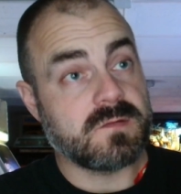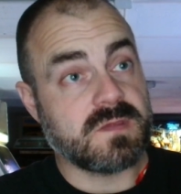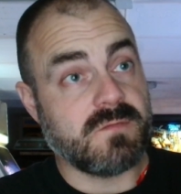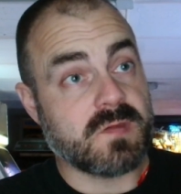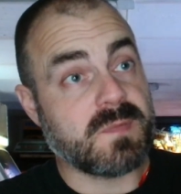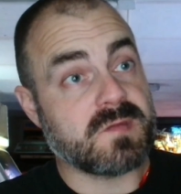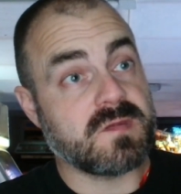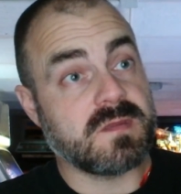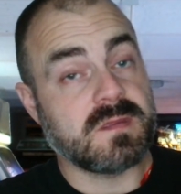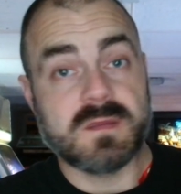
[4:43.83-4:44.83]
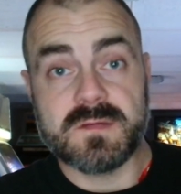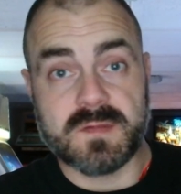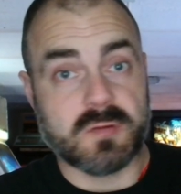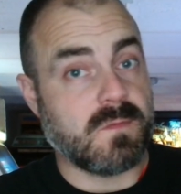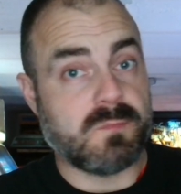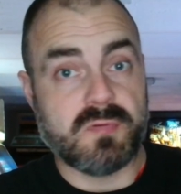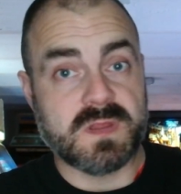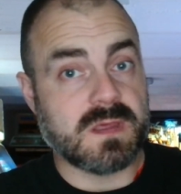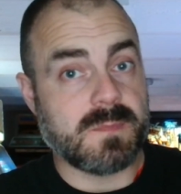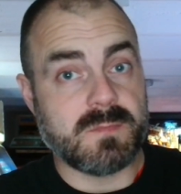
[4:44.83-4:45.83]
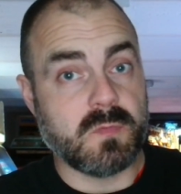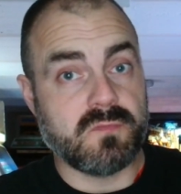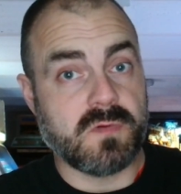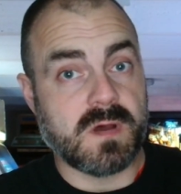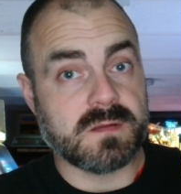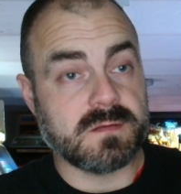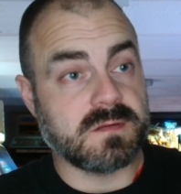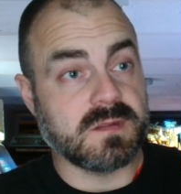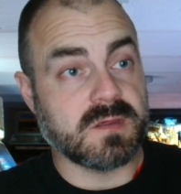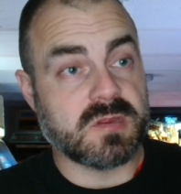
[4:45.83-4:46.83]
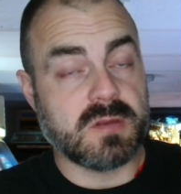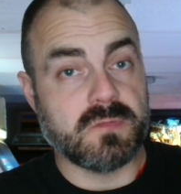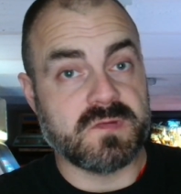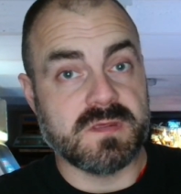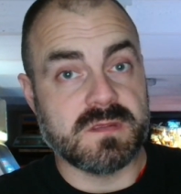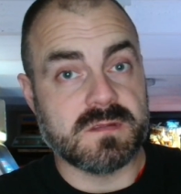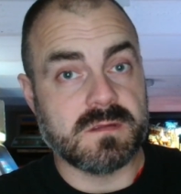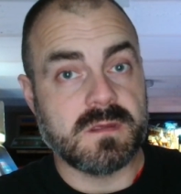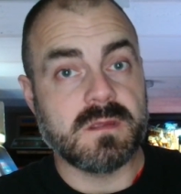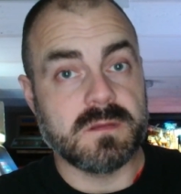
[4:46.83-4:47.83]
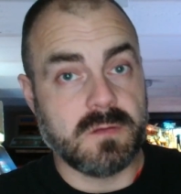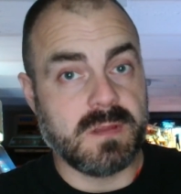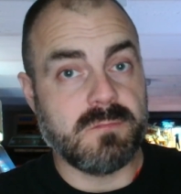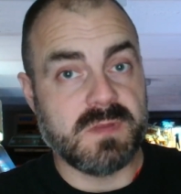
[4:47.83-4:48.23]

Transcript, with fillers: ce qui va se passer, c'est que je ne vais plus être capable de pouvoir diriger le stick dans les huit